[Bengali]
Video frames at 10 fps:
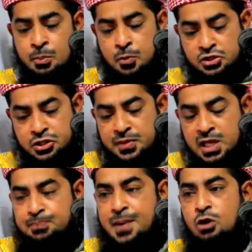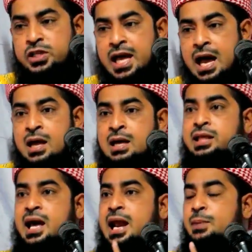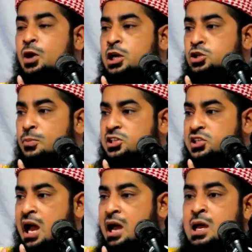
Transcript: পশ্চিম দিক পাও দিয়া দাঁড়ায় পড়া সমস্যা